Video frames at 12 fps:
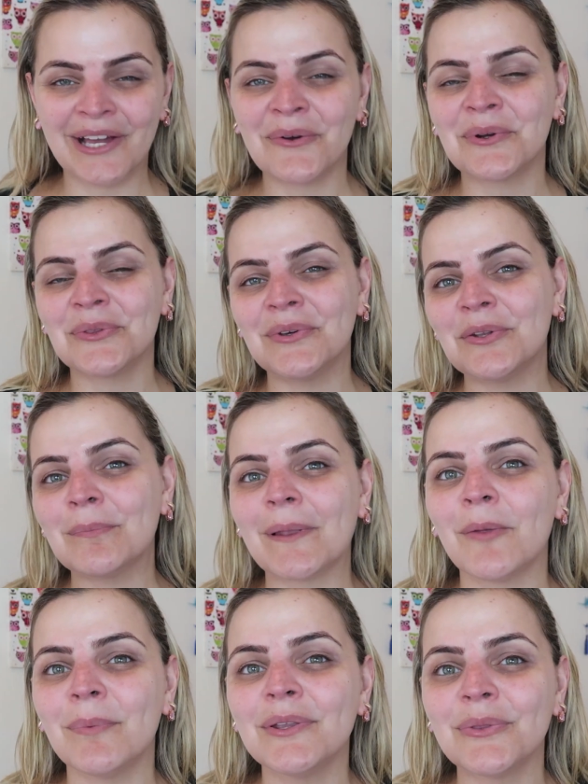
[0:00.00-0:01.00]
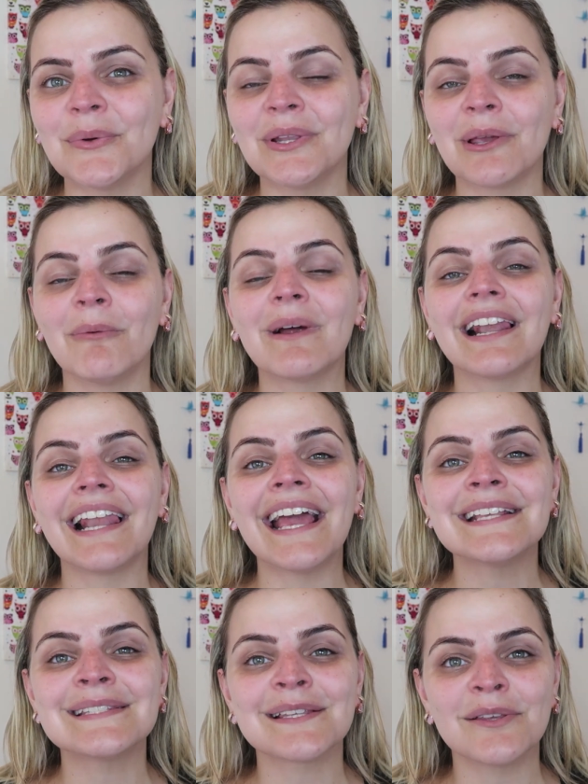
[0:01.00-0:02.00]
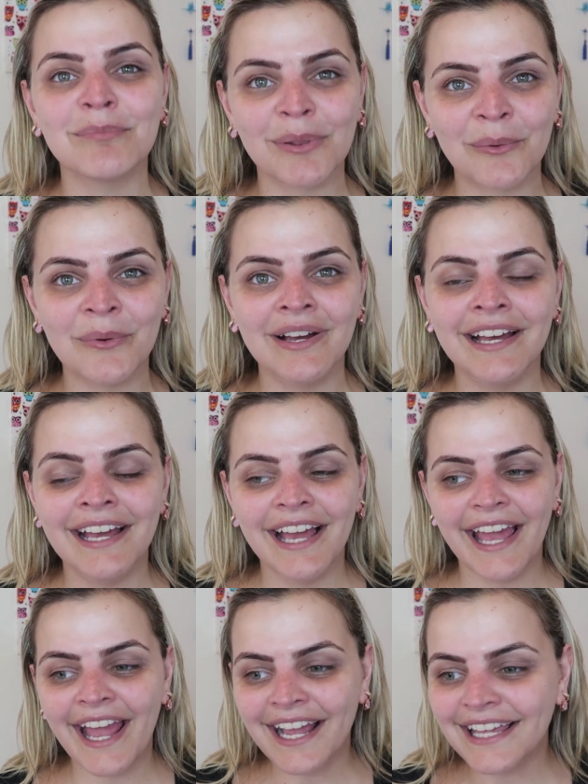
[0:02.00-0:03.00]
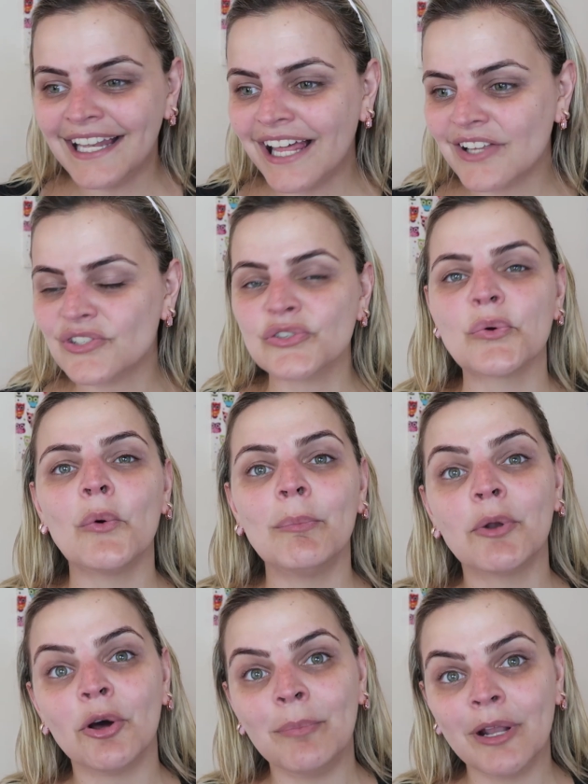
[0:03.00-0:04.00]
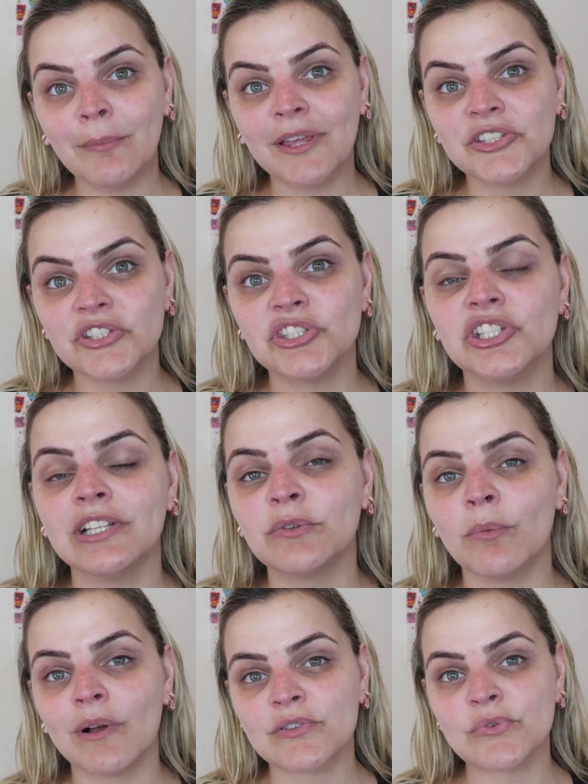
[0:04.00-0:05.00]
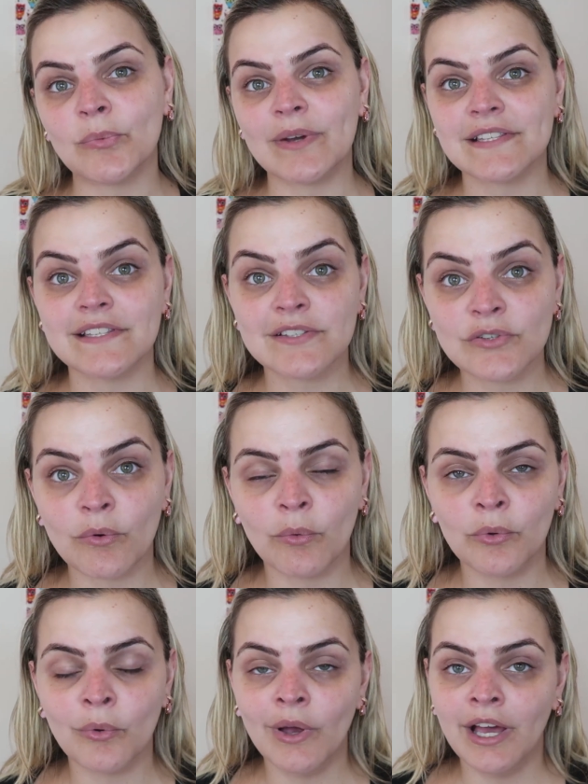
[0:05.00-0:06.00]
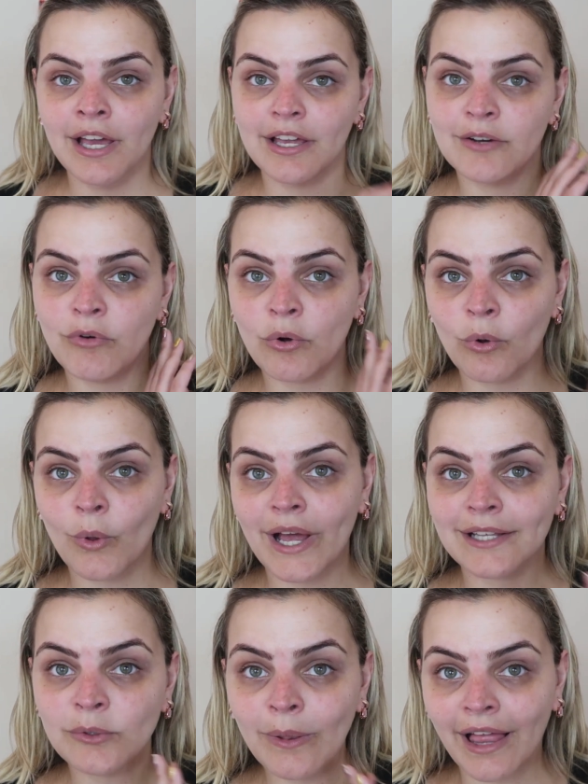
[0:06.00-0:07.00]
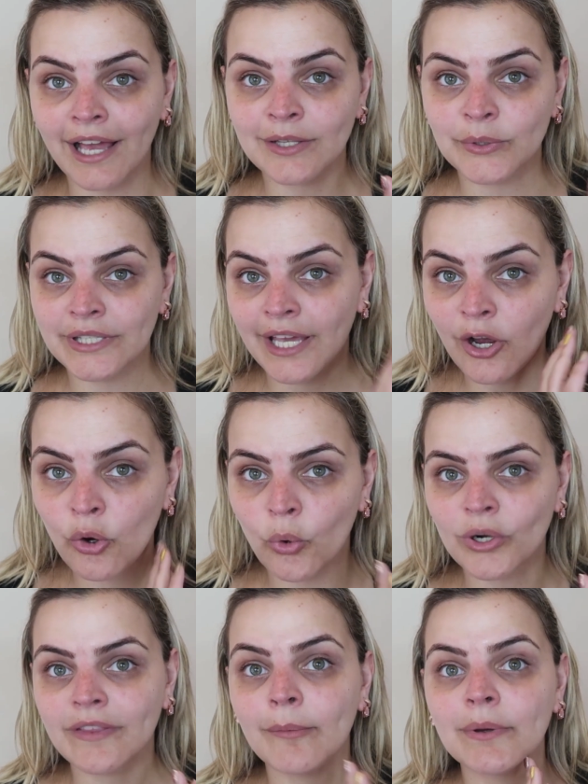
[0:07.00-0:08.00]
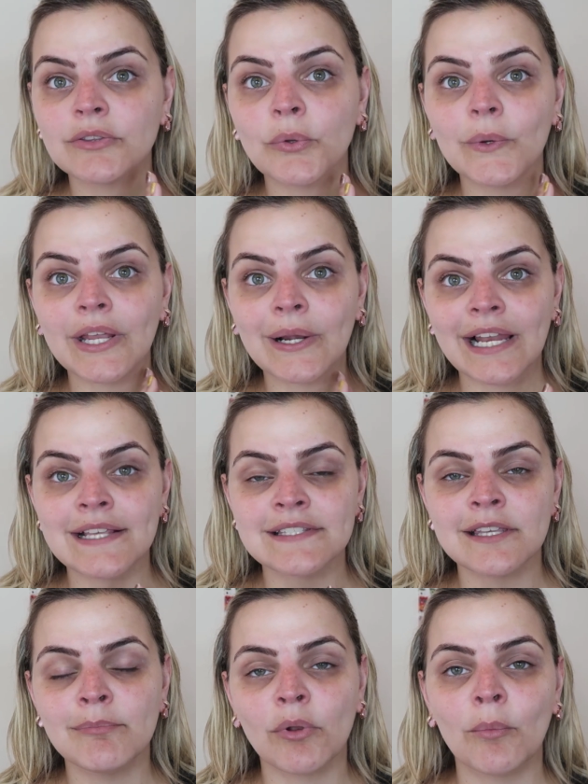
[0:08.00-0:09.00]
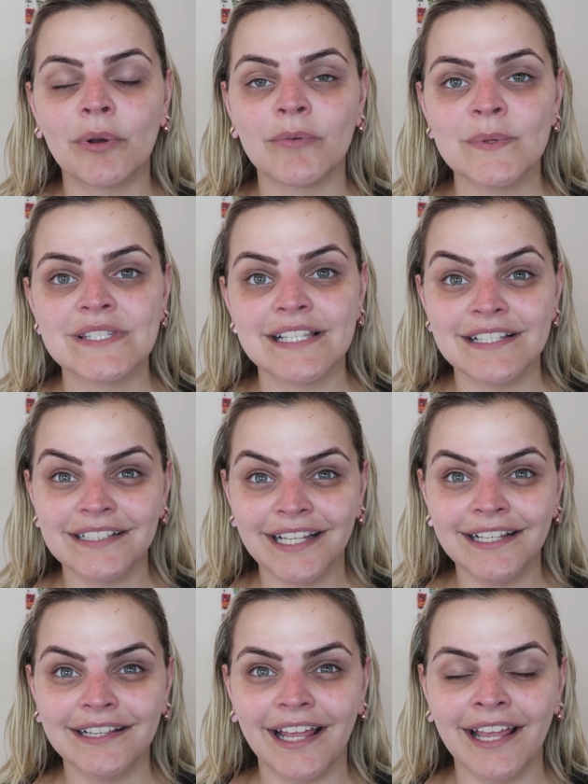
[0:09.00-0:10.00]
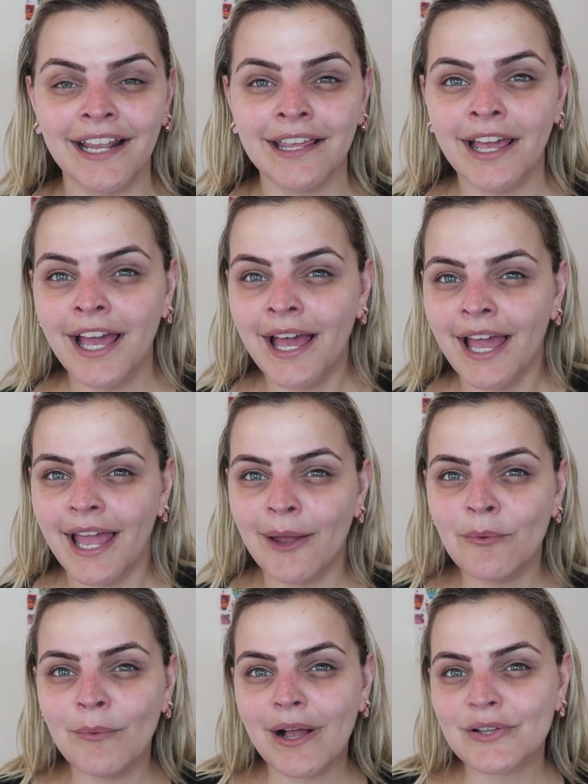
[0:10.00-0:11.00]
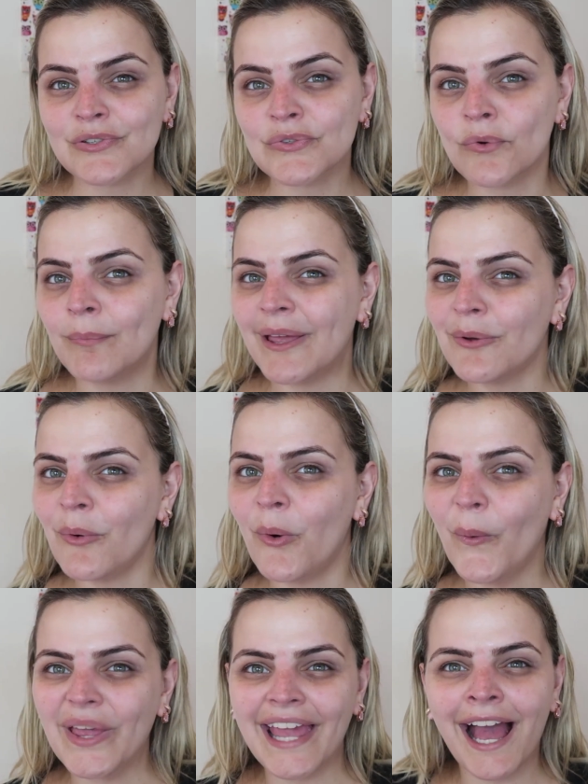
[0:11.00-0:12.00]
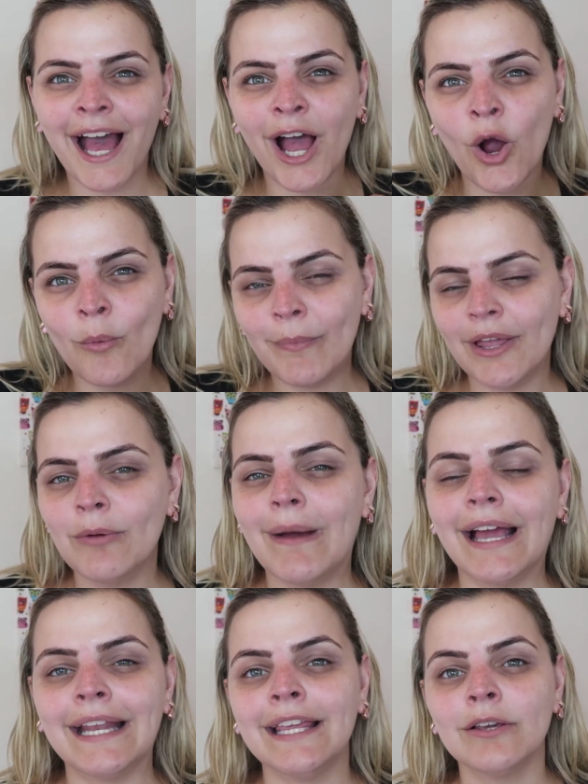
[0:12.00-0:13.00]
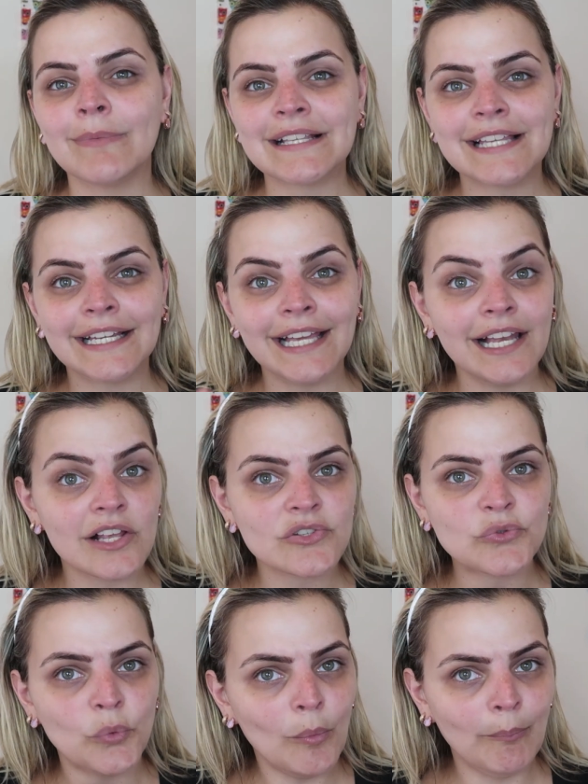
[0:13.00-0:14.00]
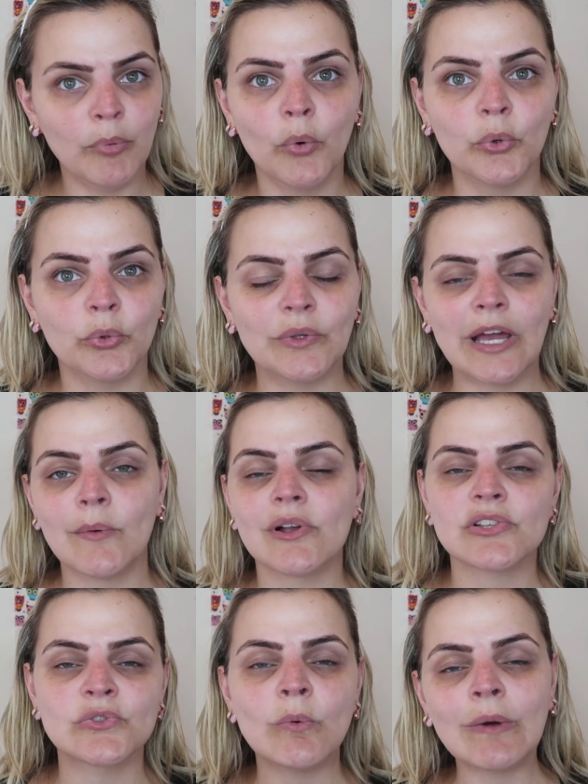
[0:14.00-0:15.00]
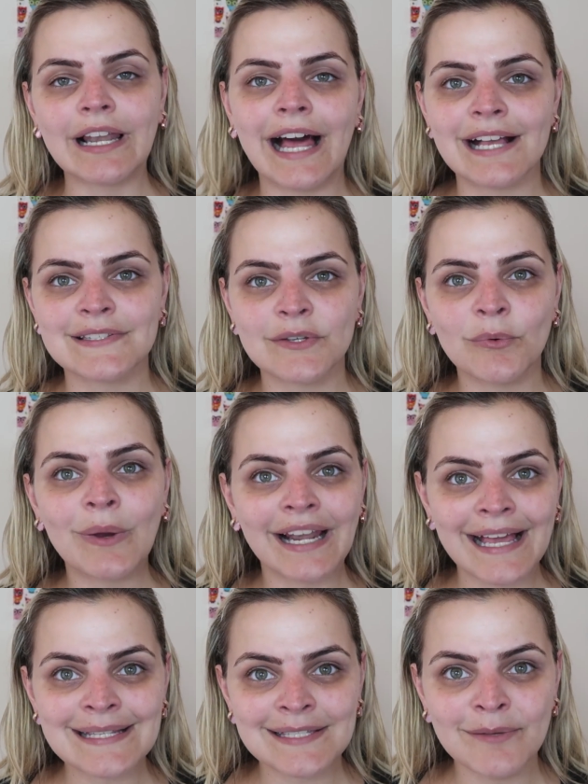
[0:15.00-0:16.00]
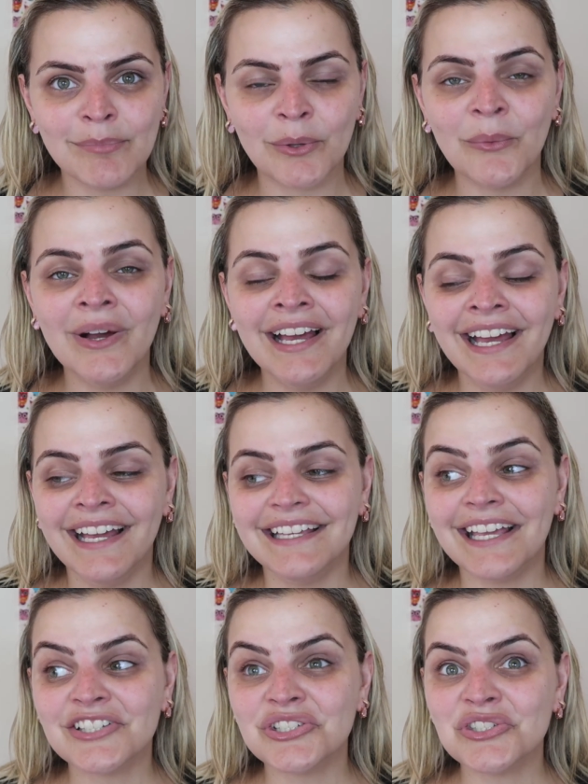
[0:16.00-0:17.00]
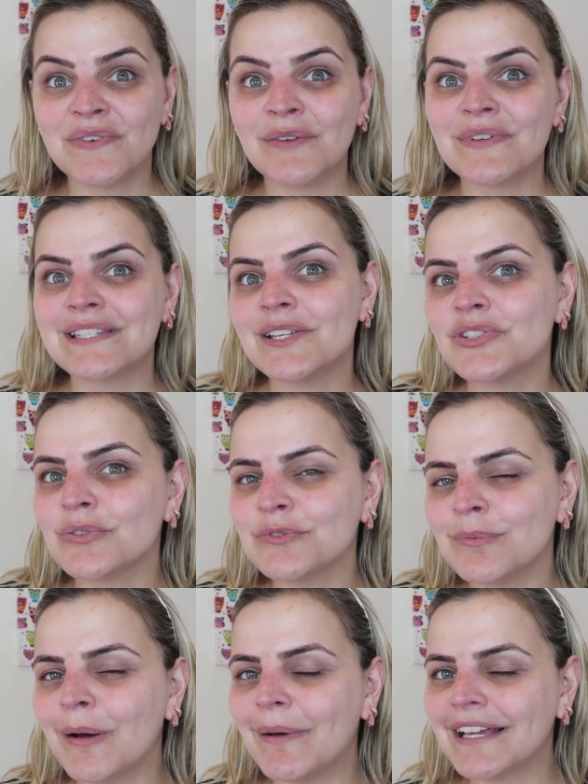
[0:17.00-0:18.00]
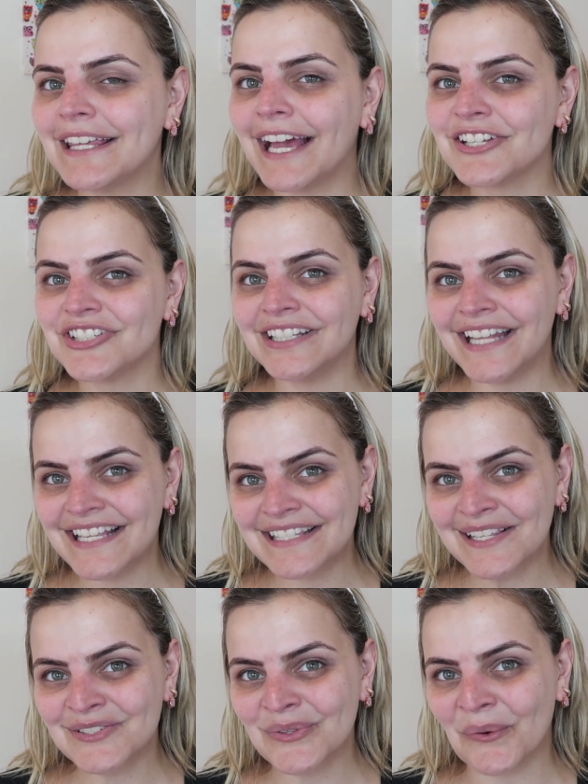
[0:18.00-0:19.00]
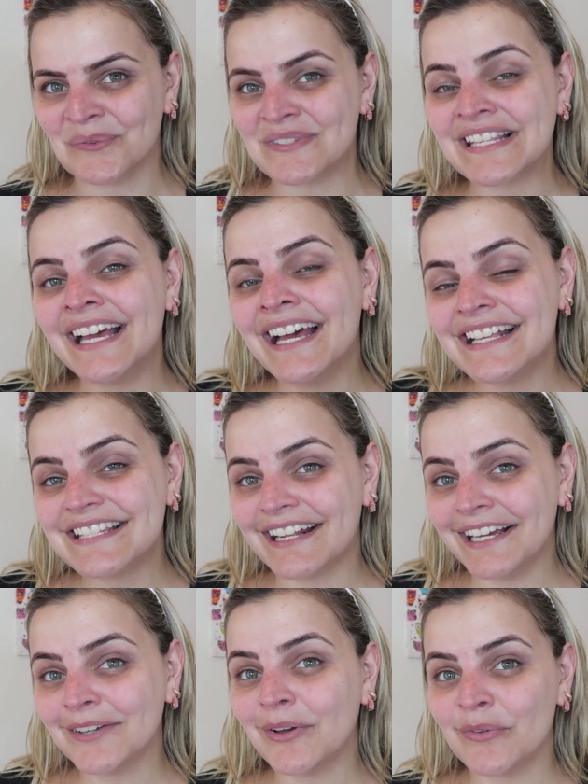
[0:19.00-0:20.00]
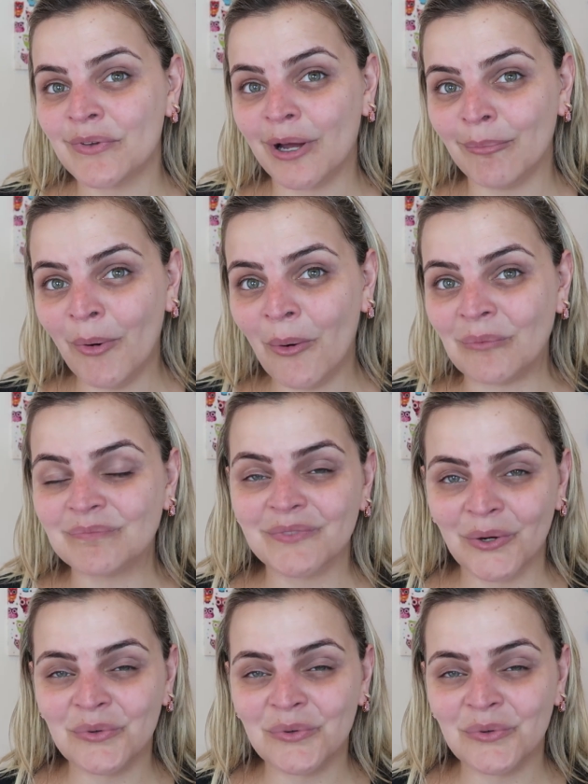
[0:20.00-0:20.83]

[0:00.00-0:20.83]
Na cor do ano pela Pantone, que é o Classic Blue. É aquele azul propriamente dito, um azul mais escuro. Eu vou colocar do lado aqui a cor da Pantone Classic Blue pra vocês entenderem é um azul meio royal, meio marinho, mas é aquele azul puro, né? O azul clássico, classic blue. E a gente vai fazer junto uma maquiagem nesses tons. Será que vai ficar bom?